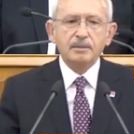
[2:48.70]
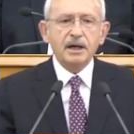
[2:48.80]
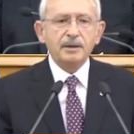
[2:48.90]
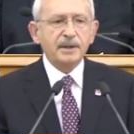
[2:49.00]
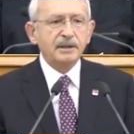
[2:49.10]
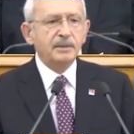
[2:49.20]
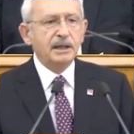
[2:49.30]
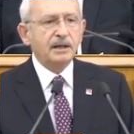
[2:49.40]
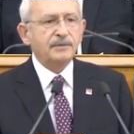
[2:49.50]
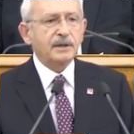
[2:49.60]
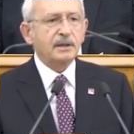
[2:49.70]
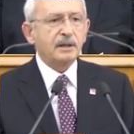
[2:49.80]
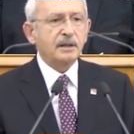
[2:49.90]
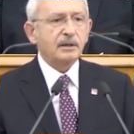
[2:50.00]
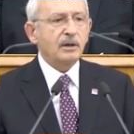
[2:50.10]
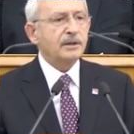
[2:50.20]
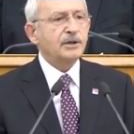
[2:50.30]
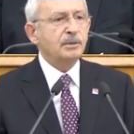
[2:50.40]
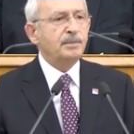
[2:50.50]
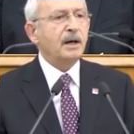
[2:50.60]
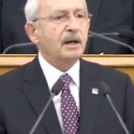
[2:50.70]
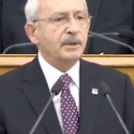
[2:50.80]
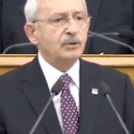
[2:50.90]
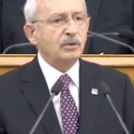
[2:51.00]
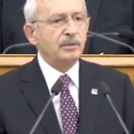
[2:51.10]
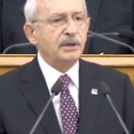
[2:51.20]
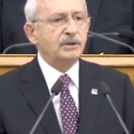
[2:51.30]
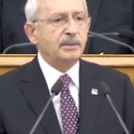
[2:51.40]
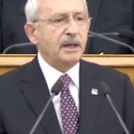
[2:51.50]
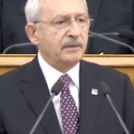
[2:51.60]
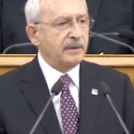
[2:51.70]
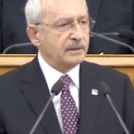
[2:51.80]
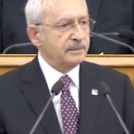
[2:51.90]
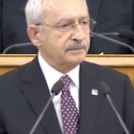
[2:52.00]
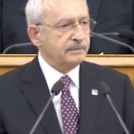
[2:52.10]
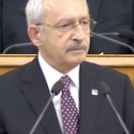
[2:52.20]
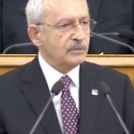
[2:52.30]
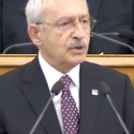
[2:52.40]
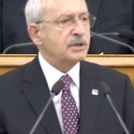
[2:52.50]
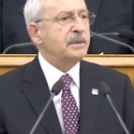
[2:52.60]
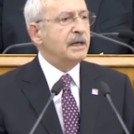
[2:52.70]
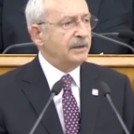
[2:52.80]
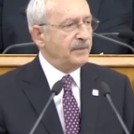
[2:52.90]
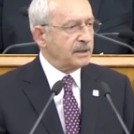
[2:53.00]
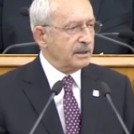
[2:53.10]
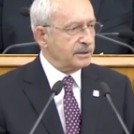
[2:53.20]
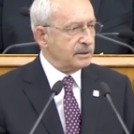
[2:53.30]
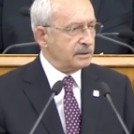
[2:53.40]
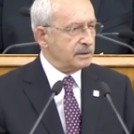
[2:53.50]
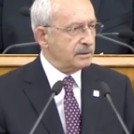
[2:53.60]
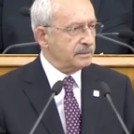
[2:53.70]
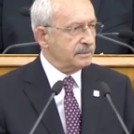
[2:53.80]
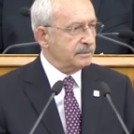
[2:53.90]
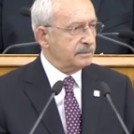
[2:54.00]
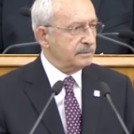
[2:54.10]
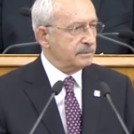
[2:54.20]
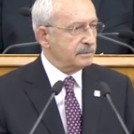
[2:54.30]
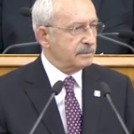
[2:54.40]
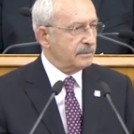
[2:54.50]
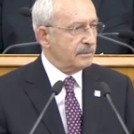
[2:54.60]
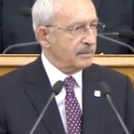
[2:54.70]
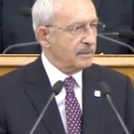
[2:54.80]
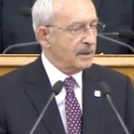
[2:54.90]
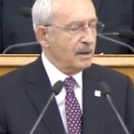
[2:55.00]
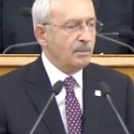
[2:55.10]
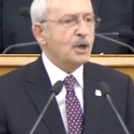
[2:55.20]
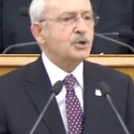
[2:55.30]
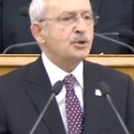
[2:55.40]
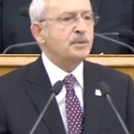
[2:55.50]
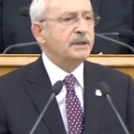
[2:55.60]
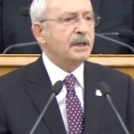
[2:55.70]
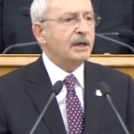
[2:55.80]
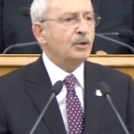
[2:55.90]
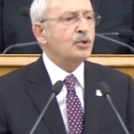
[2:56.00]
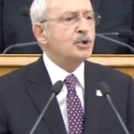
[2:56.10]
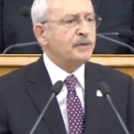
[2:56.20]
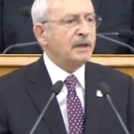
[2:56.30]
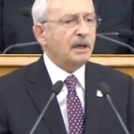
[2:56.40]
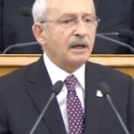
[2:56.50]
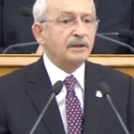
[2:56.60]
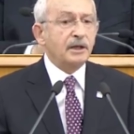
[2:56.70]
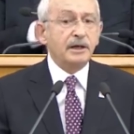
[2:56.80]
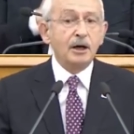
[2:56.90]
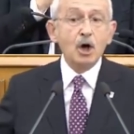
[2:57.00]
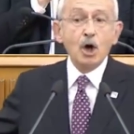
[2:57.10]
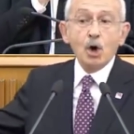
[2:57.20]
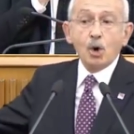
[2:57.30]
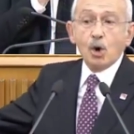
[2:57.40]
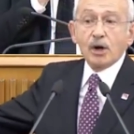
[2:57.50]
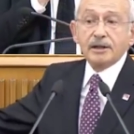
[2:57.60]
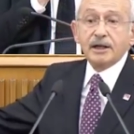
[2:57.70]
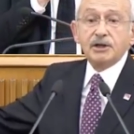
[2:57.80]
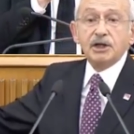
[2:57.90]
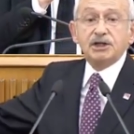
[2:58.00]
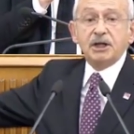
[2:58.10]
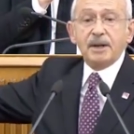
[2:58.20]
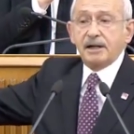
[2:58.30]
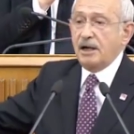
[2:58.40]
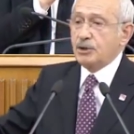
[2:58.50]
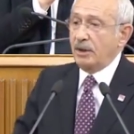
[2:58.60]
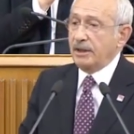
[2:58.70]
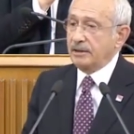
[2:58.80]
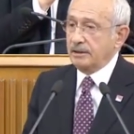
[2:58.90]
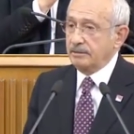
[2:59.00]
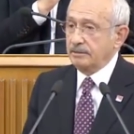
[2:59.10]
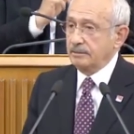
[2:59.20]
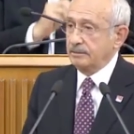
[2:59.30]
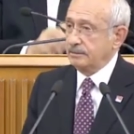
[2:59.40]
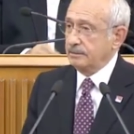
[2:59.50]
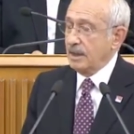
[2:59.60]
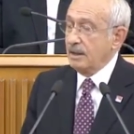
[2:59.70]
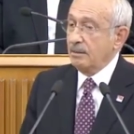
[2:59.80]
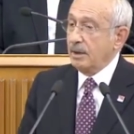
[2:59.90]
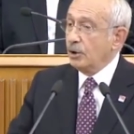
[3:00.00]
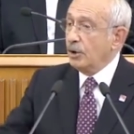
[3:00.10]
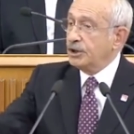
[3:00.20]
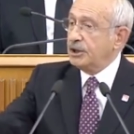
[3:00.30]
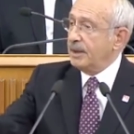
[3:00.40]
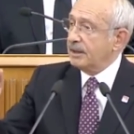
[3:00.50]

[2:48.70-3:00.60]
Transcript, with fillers: MHP'nin milletvekillerini. Kardeşim parlamentonun bir itibarı var. Siz milletvekilisiniz. 500 bin liralık rüşvet alındığını oradaki iki bakan söyledi. Ben o iki